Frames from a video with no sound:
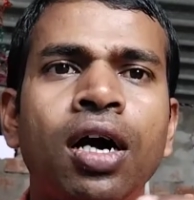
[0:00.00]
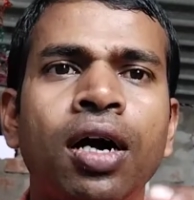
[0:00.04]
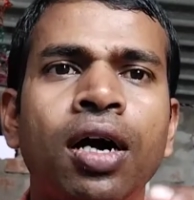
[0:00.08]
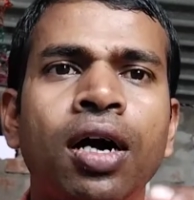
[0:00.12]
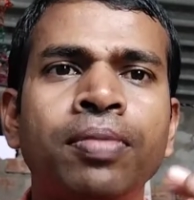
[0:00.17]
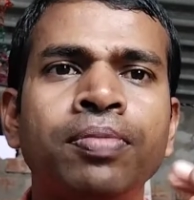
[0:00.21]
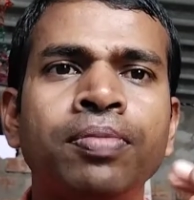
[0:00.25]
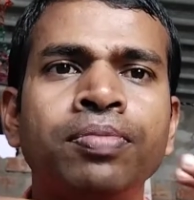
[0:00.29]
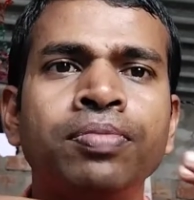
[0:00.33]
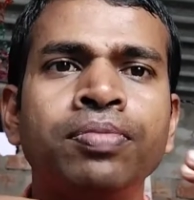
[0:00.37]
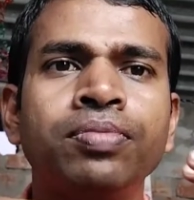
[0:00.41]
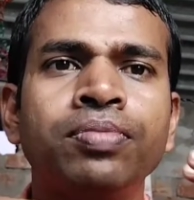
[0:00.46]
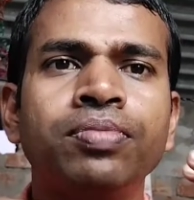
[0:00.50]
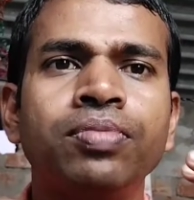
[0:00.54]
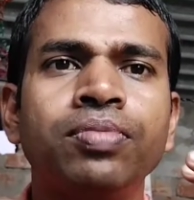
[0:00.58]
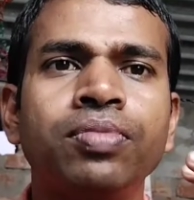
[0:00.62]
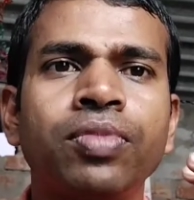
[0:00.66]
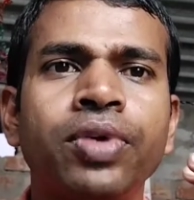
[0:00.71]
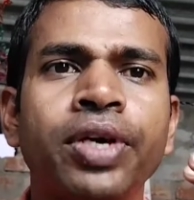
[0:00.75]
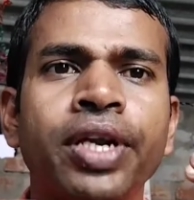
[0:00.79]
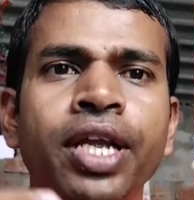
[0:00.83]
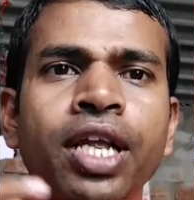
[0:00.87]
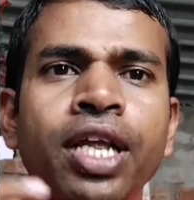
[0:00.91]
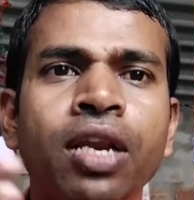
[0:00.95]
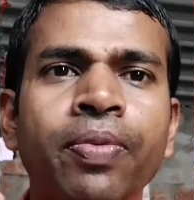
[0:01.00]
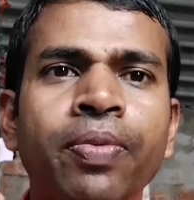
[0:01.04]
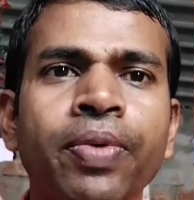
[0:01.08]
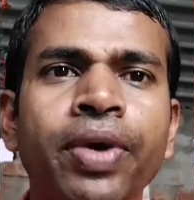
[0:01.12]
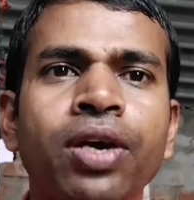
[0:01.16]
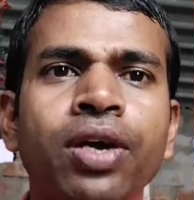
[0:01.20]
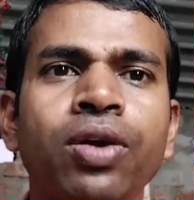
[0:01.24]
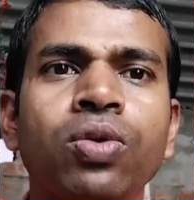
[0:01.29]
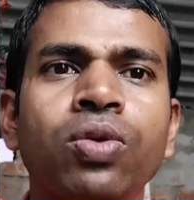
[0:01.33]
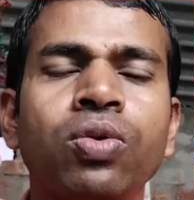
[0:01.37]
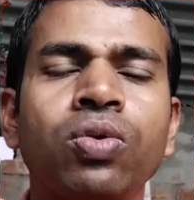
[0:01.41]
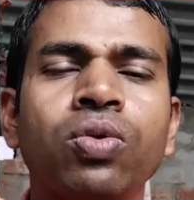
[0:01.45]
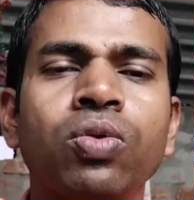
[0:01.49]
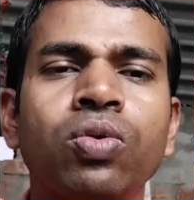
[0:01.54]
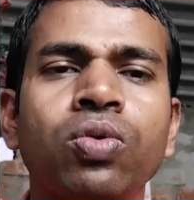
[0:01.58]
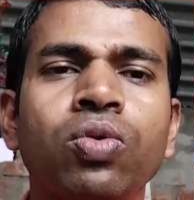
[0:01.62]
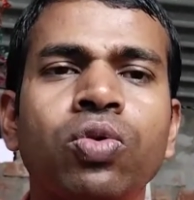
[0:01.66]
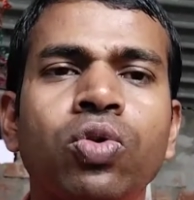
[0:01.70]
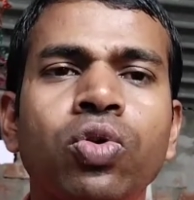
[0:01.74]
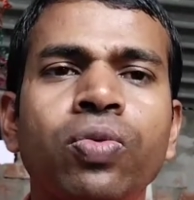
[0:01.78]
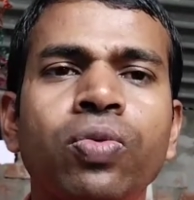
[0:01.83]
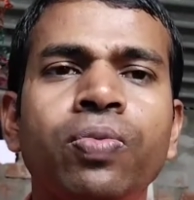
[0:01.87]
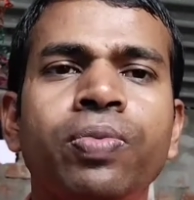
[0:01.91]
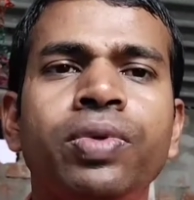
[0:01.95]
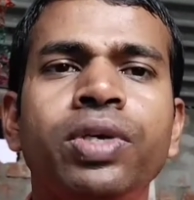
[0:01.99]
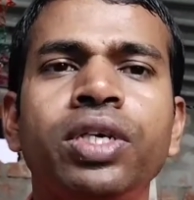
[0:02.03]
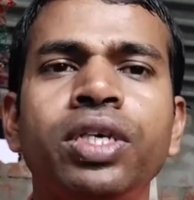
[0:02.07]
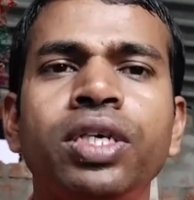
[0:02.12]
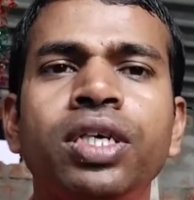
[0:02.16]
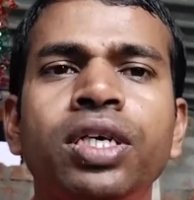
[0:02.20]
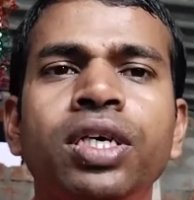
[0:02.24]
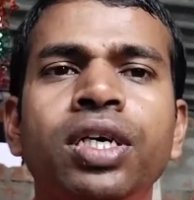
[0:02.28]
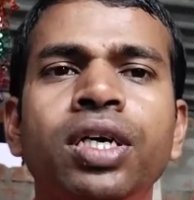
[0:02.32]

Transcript: हम रेलवे ग्रुप डी